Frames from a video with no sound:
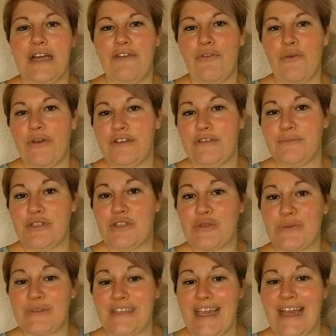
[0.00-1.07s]
Und da freue ich mich
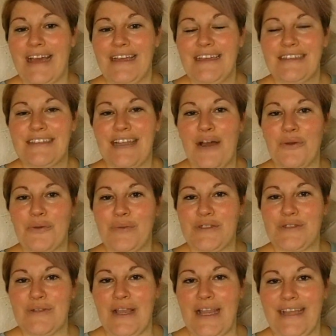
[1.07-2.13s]
schon sehr,
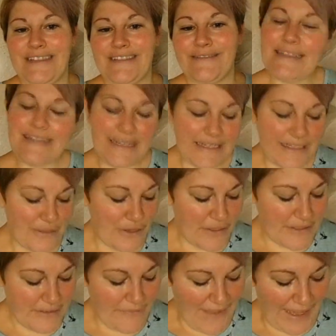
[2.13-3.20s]
darüber zu lesen. Dann sind es
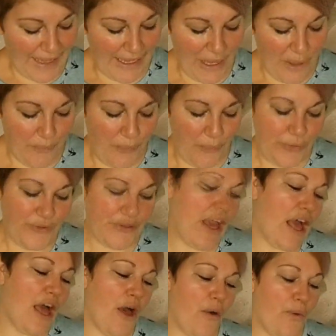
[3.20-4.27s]
noch zwei
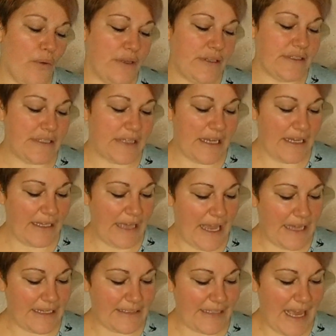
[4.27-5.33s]
Bücher und äh,
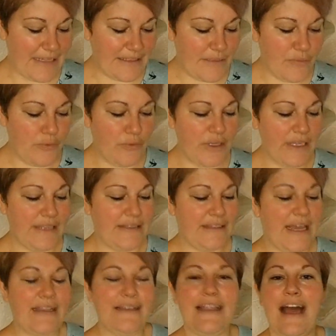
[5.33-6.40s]
ja, das erste Buch
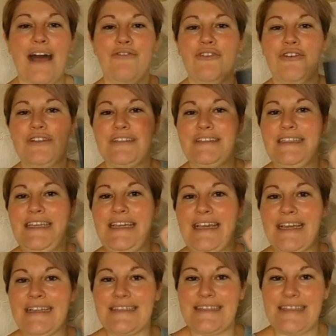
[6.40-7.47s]
ist dann davon
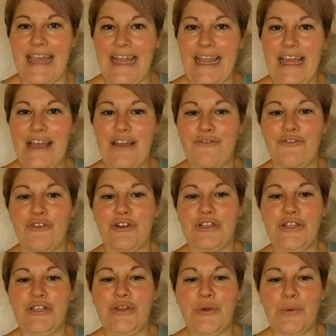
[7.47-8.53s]
Die Zelle von
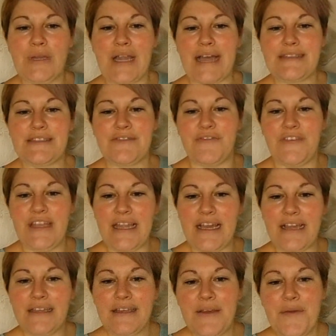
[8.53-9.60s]
Jonas
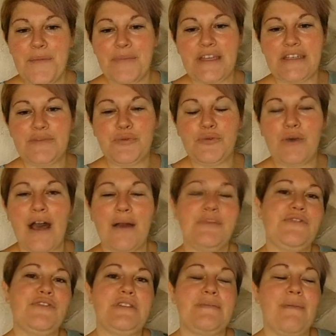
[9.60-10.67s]
Winner. Das Buch habe
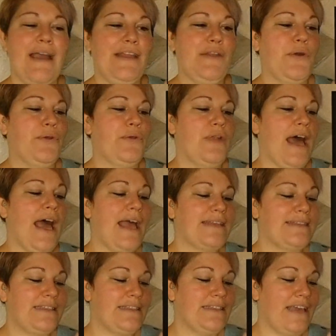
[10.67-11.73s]
ich für
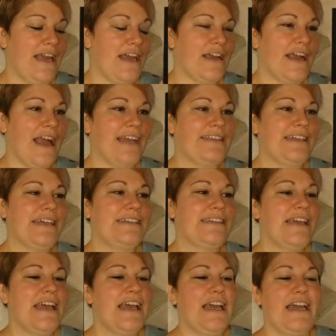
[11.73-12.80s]
2,89
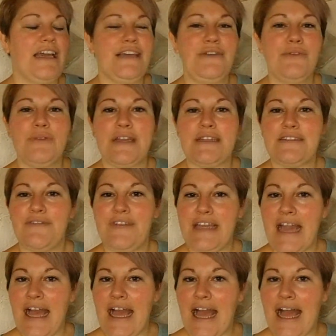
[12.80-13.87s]
ergattert. Äh, äh, Jonas
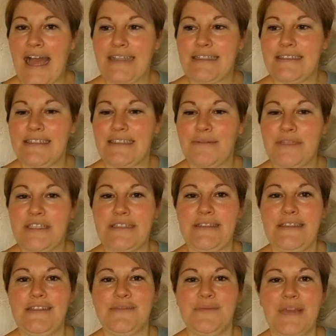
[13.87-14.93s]
Winner hat äh, mich in
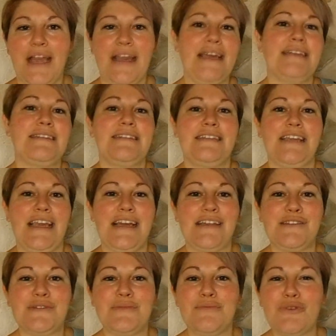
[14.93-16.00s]
diesem Jahr ja
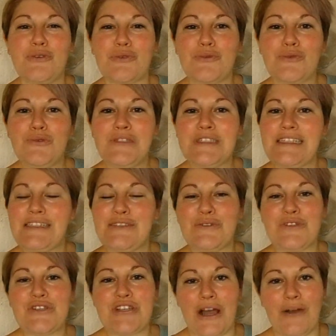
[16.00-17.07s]
sehr zum Gruseln
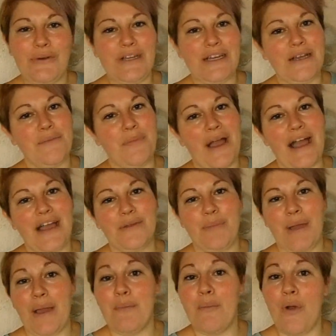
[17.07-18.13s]
und Schaudern gebracht
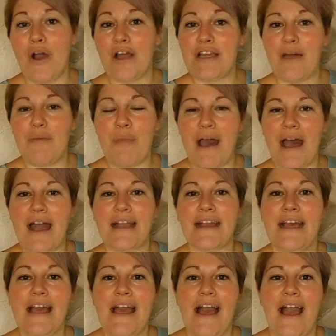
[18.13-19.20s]
bei Mörderpark.
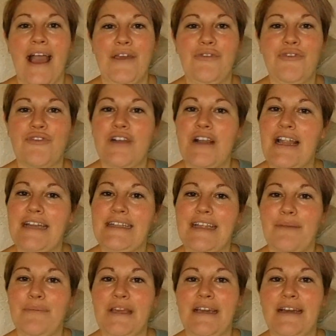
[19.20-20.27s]
Ein Thriller,
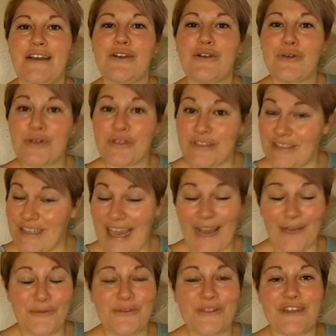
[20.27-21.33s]
der mir
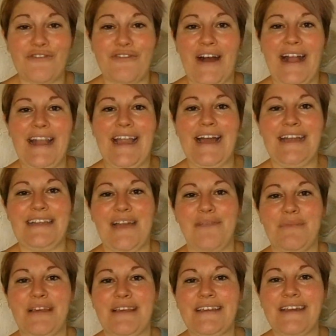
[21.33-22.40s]
sehr gut gefallen hat, der
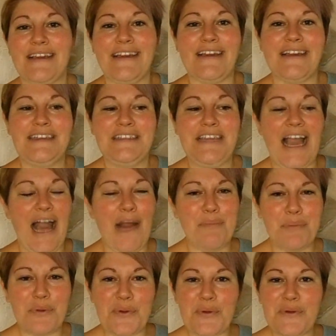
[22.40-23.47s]
mich äh, in die
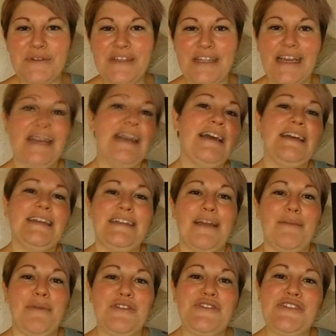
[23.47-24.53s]
Abgründe
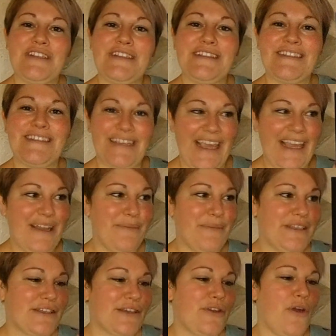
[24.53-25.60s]
der menschlichen Seele
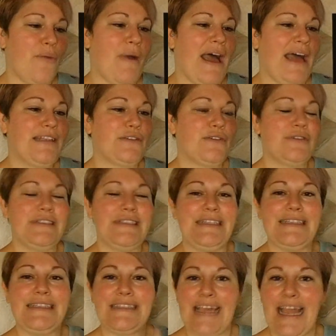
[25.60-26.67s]
mitgenommen hat. Und
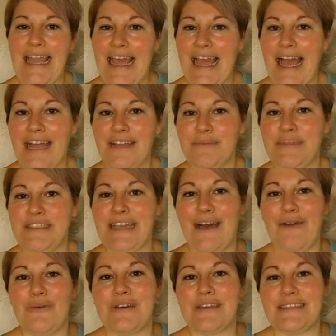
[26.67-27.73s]
die Zelle hat mich
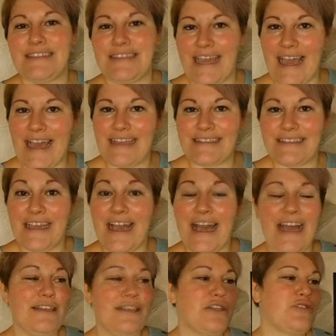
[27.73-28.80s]
auch sehr,
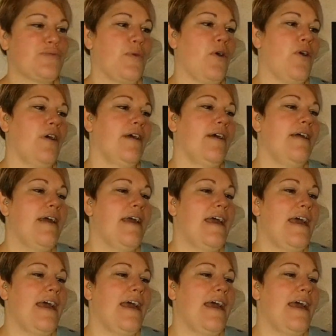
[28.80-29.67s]
sehr angesprochen.